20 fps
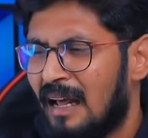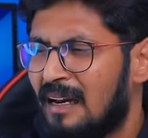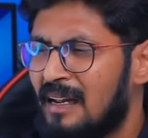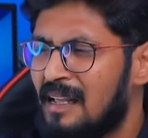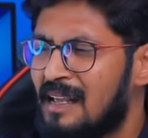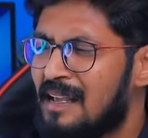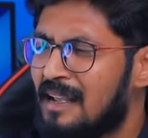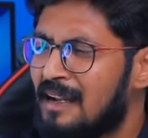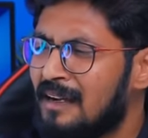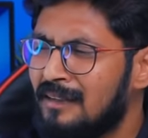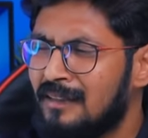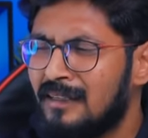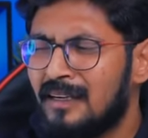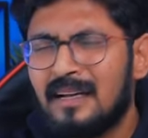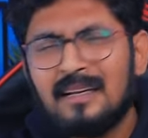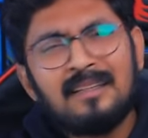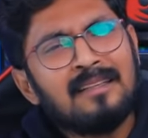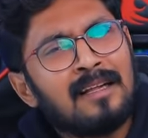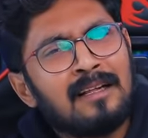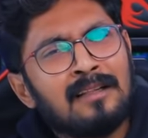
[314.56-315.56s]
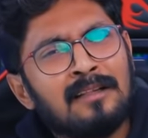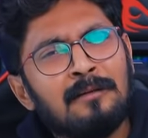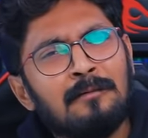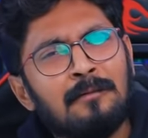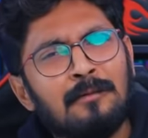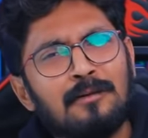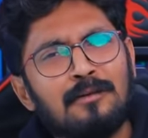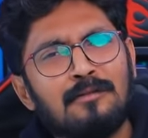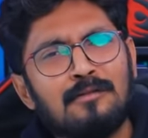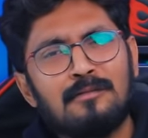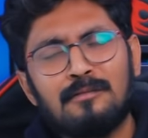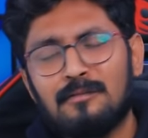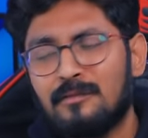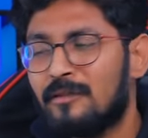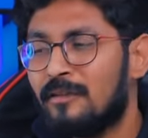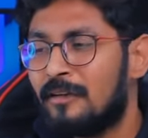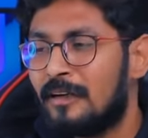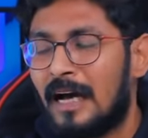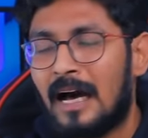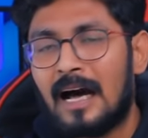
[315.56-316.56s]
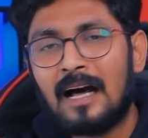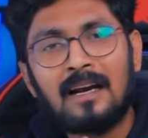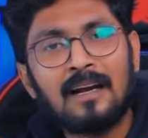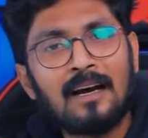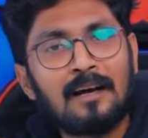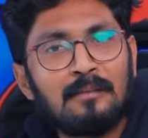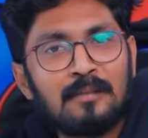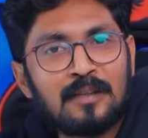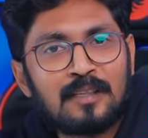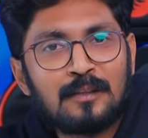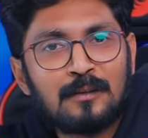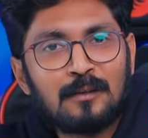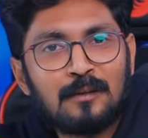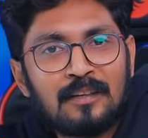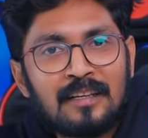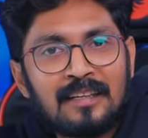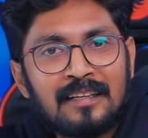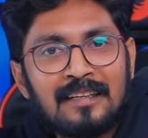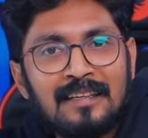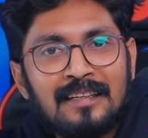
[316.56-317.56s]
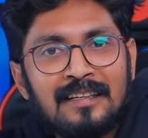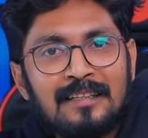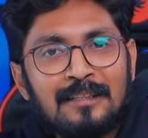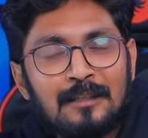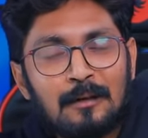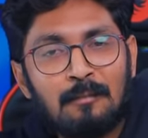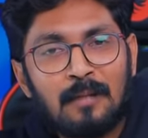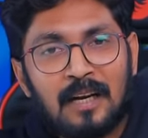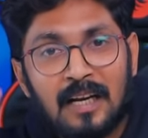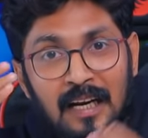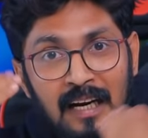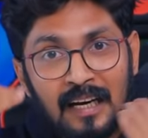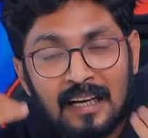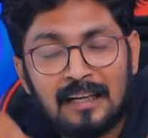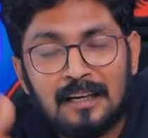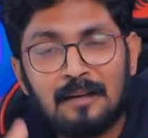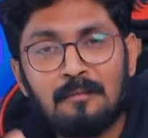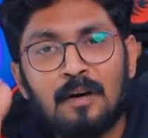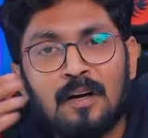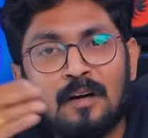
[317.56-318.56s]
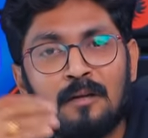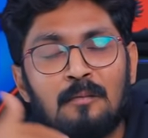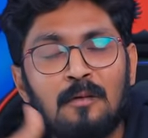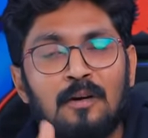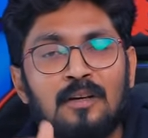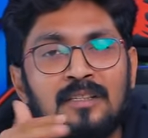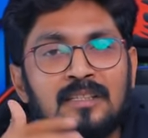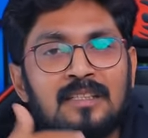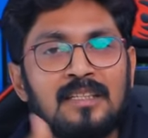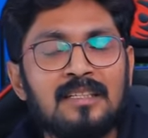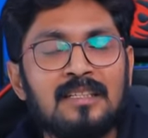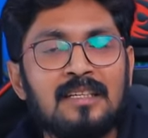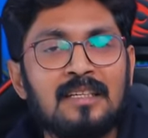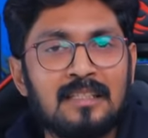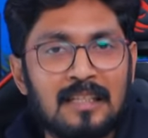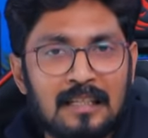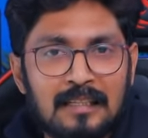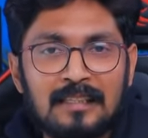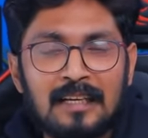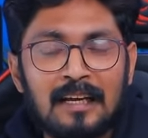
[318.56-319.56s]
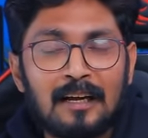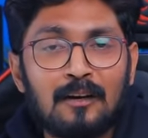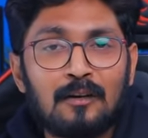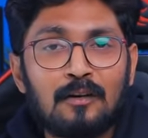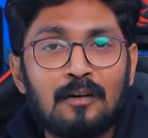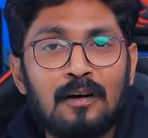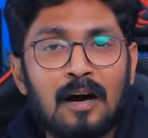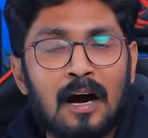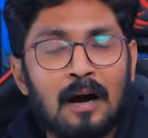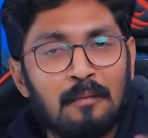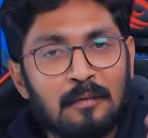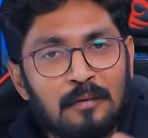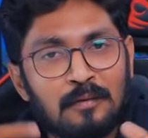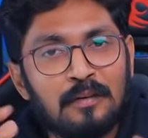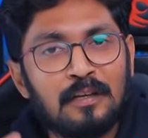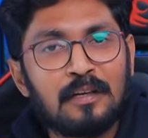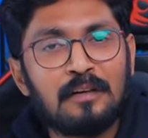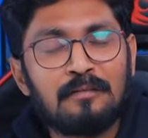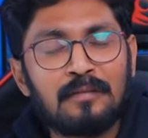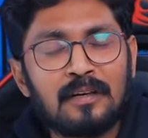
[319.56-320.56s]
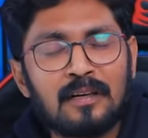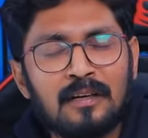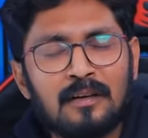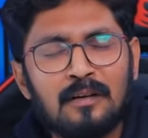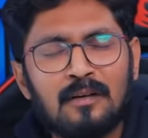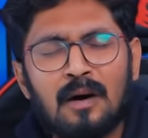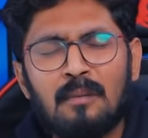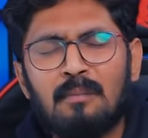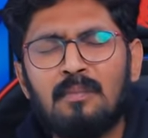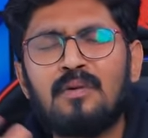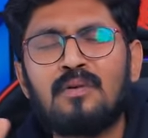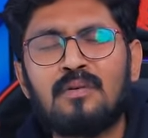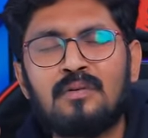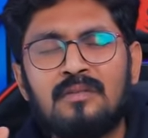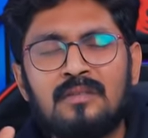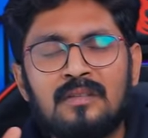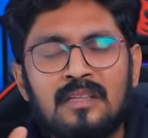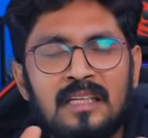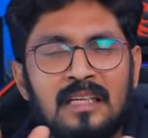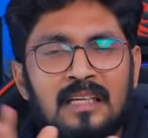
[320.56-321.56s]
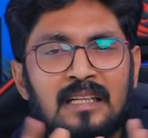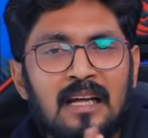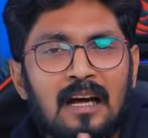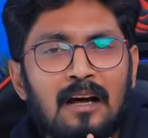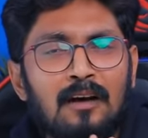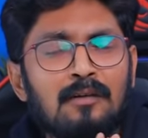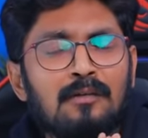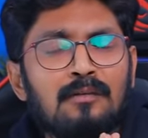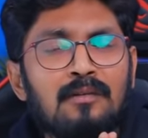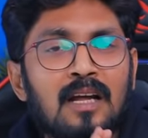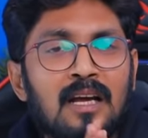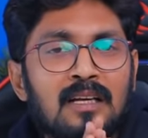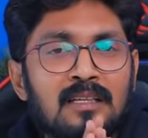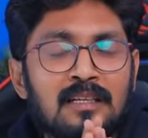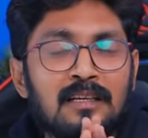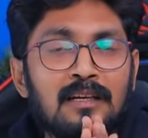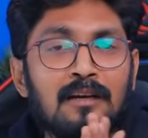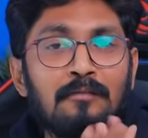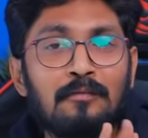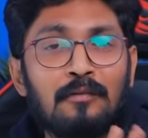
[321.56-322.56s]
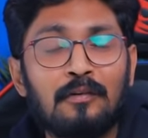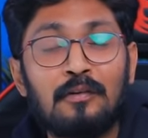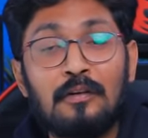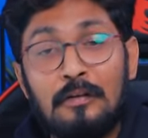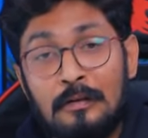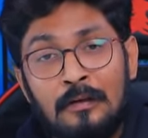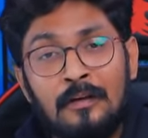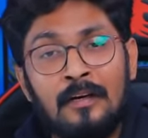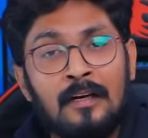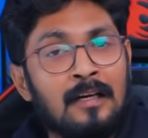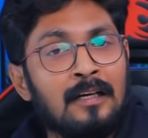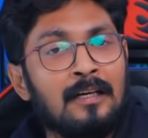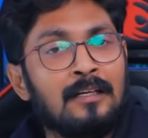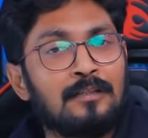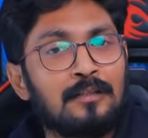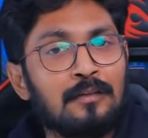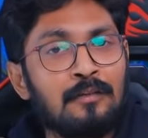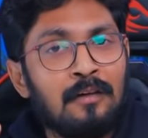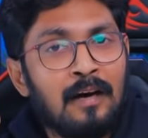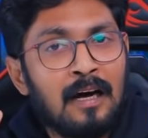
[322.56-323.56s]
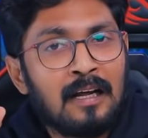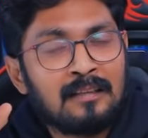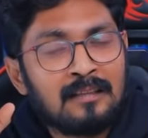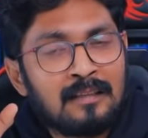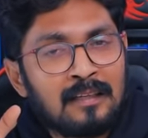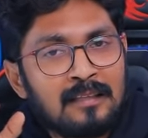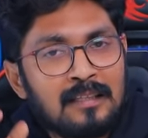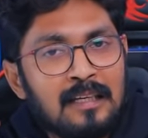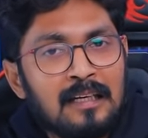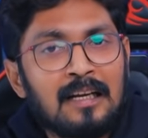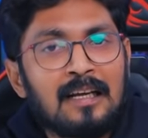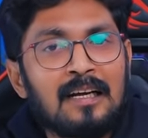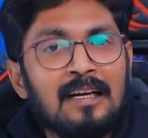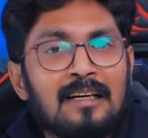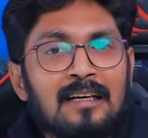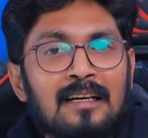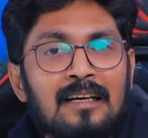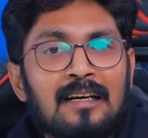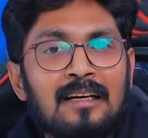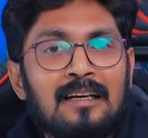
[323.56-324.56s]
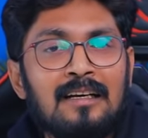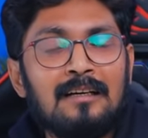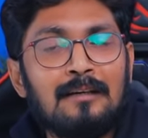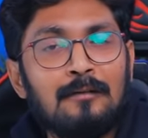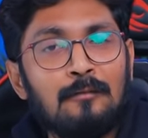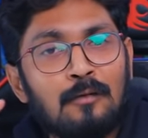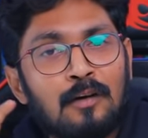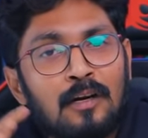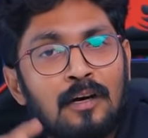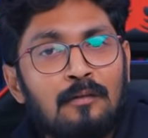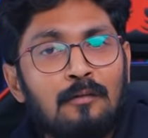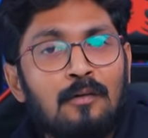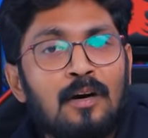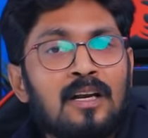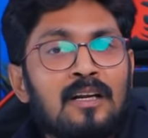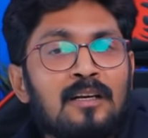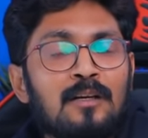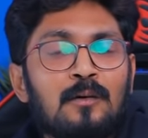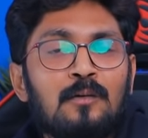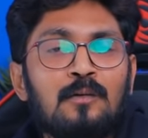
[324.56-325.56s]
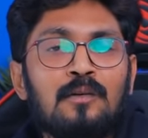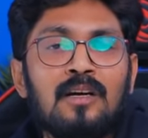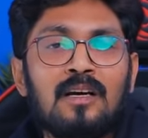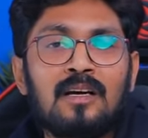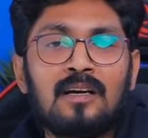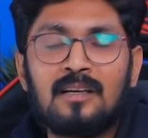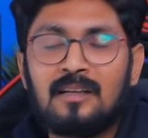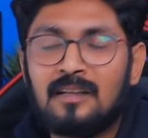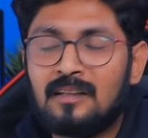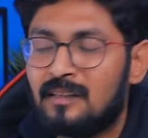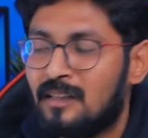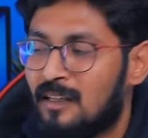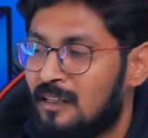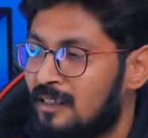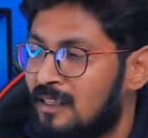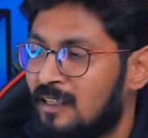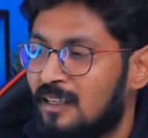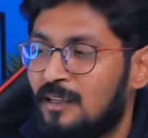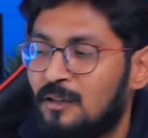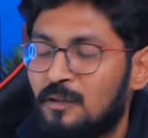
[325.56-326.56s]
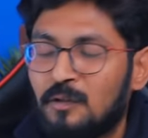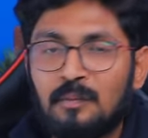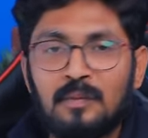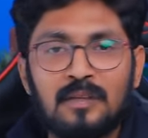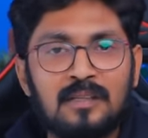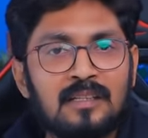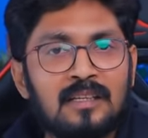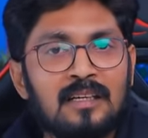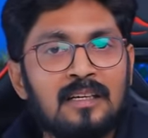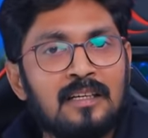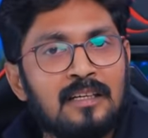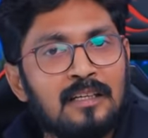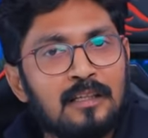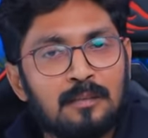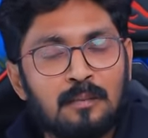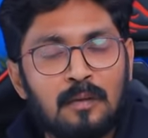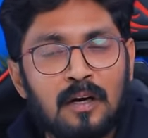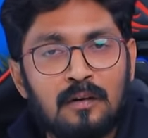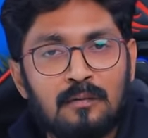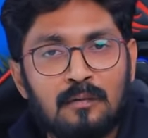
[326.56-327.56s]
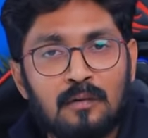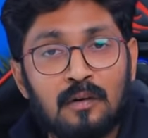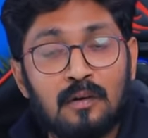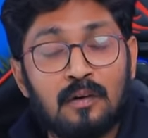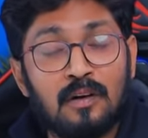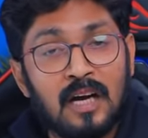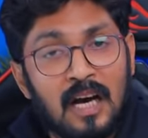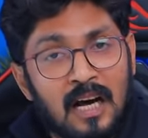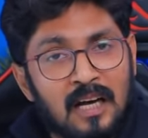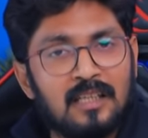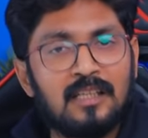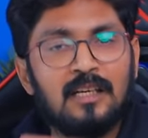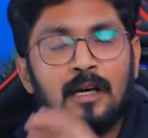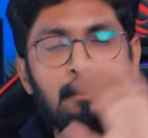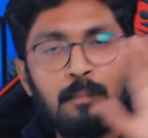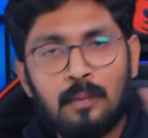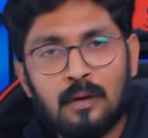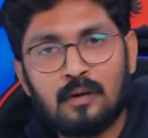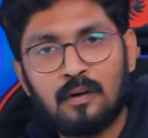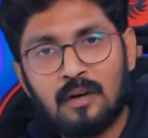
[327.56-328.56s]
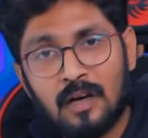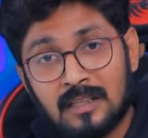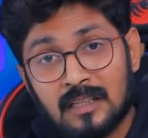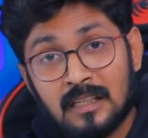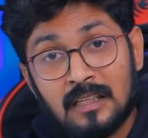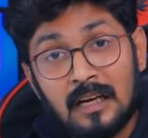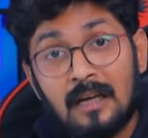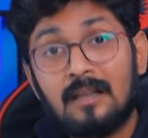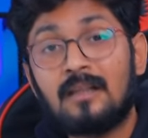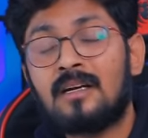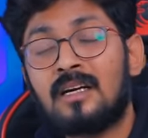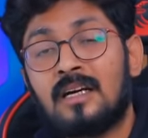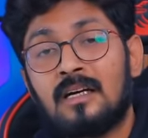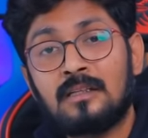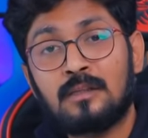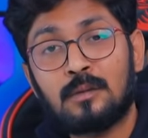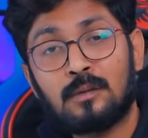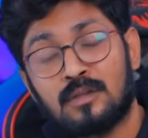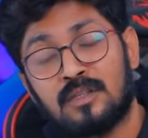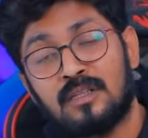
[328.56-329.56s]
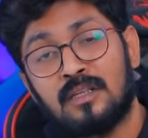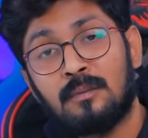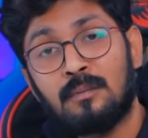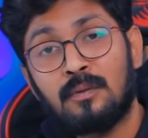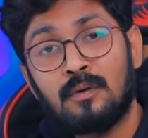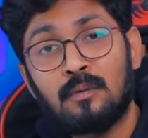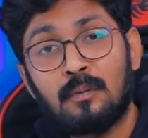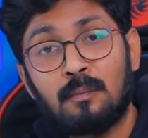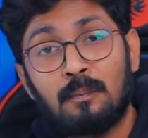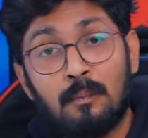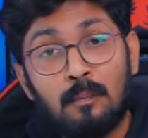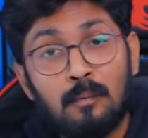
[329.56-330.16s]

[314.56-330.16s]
అరే ఏంట్రా ఇంత అందంగా ఉన్నావు నువ్వు అని కనిపిస్తూ ఉంటుంది సో మన కళ్ళనే మనల్ని మోసం చేసే సెన్సార్ కలర్లు ఆ బ్యూటీ ఎఫెక్ట్లు అబ్బో ఇక దారుణం లే చైనా ఫోన్లు సో అంత చండాలంగా ఉన్న వాళ్ళని కూడా ఎంత అందంగా చూపిస్తాయి ఈ స్మార్ట్ ఫోన్లు కానీ అప్పట్లో అసలు ఆధార్ కార్డ్స్ వచ్చింది ఇప్పుడు